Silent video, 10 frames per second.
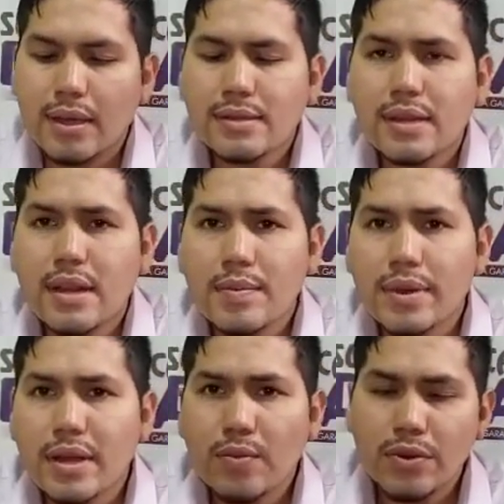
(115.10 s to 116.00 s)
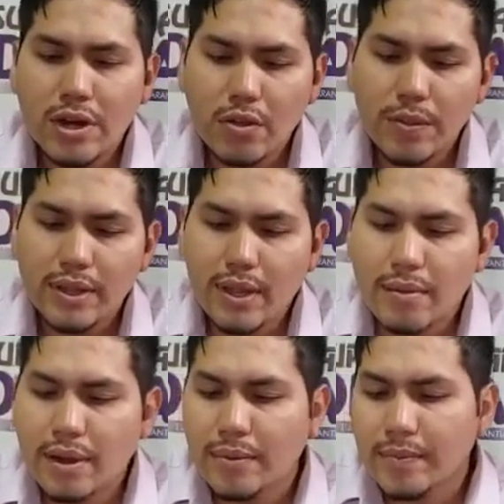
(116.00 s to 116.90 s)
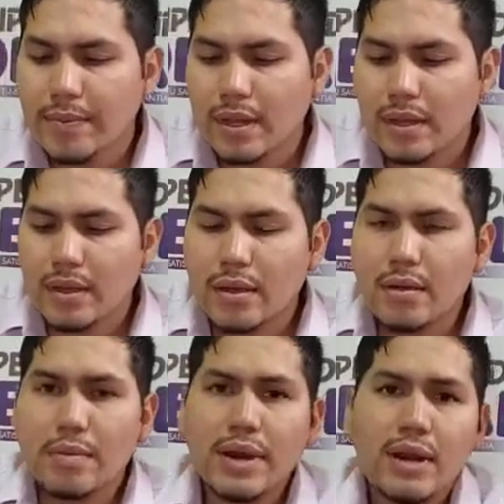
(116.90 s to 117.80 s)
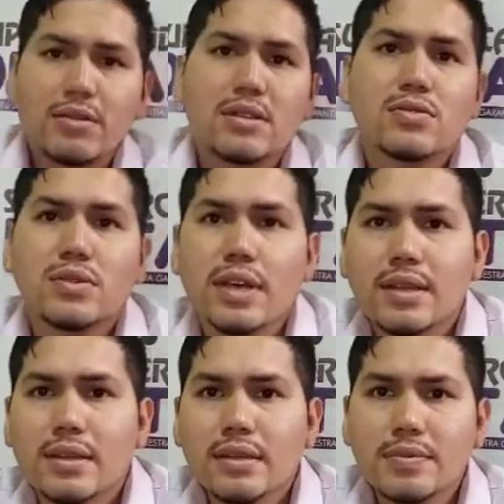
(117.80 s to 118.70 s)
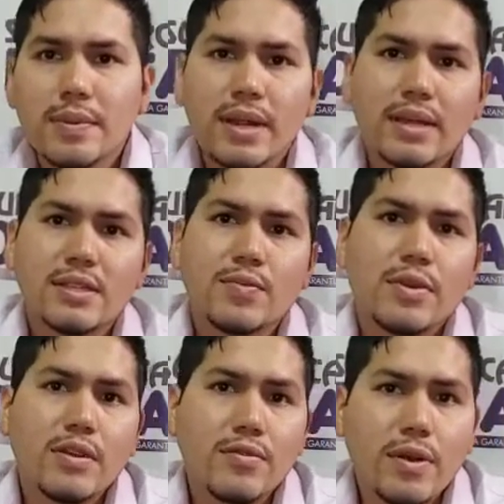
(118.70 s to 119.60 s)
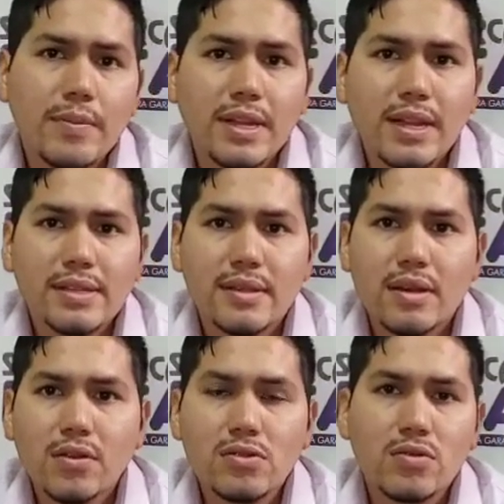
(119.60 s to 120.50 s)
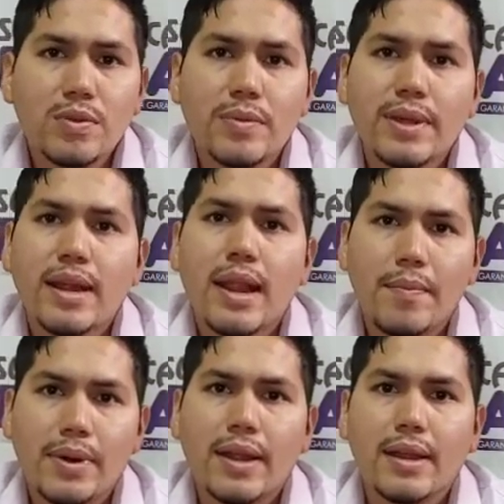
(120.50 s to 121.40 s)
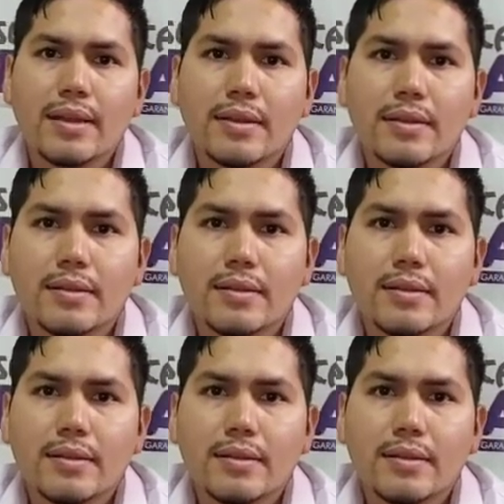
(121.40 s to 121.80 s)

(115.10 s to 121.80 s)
Esta lámpara es muy recomendable para los estudiantes para que se puedan familiarizar con su primera lámpara LED.